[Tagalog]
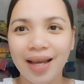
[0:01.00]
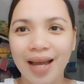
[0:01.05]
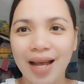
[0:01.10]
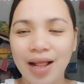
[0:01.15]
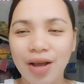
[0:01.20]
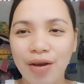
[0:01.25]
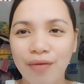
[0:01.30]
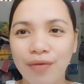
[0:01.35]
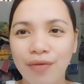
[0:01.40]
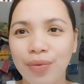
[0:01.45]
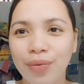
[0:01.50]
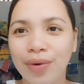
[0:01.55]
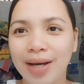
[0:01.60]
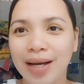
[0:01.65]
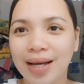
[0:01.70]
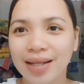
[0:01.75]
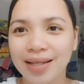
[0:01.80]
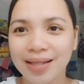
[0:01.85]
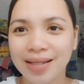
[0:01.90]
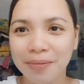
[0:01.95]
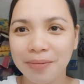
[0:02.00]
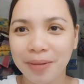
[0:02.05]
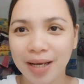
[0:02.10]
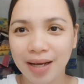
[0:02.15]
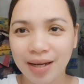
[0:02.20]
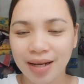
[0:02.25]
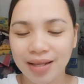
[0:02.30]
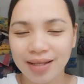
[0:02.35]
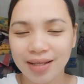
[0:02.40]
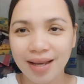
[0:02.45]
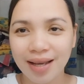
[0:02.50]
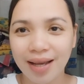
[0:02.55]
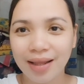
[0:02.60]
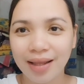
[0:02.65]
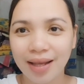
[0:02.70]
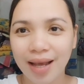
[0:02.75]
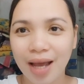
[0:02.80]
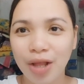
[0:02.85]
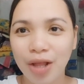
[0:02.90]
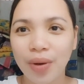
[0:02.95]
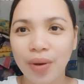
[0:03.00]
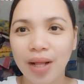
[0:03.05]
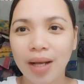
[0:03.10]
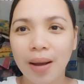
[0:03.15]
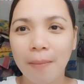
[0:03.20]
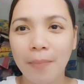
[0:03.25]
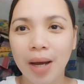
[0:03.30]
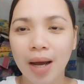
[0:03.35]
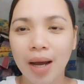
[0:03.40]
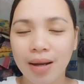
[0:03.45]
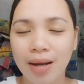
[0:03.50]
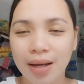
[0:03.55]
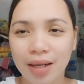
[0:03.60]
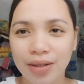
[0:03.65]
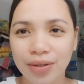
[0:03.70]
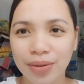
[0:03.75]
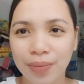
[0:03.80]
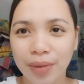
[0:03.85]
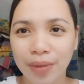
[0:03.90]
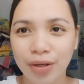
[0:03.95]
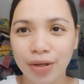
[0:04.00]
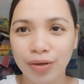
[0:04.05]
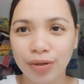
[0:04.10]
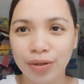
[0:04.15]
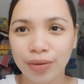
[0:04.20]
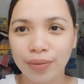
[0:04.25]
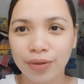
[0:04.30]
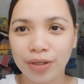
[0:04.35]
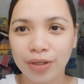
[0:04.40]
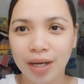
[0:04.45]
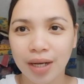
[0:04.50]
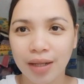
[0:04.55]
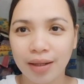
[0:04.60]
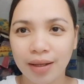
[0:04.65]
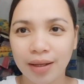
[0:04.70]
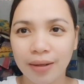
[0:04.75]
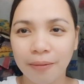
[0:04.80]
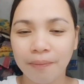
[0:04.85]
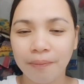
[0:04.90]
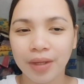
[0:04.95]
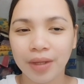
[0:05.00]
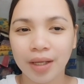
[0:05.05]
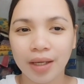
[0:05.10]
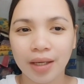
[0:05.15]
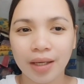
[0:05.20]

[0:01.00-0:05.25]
Hello everyone, it's me again Sandy and welcome back again to my YouTube channel.